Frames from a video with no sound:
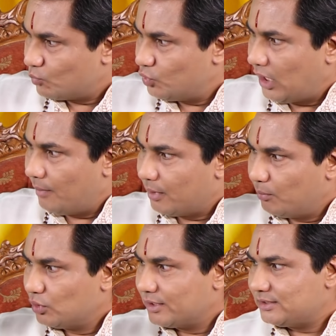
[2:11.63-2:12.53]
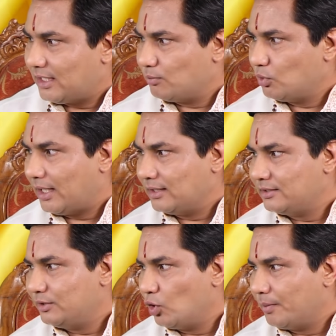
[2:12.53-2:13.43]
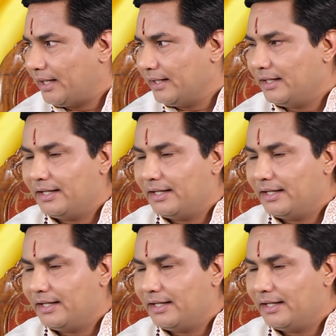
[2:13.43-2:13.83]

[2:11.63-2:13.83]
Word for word: जहां पर बुद्ध के साथ बुद्ध आदित्य योग बनाएंगे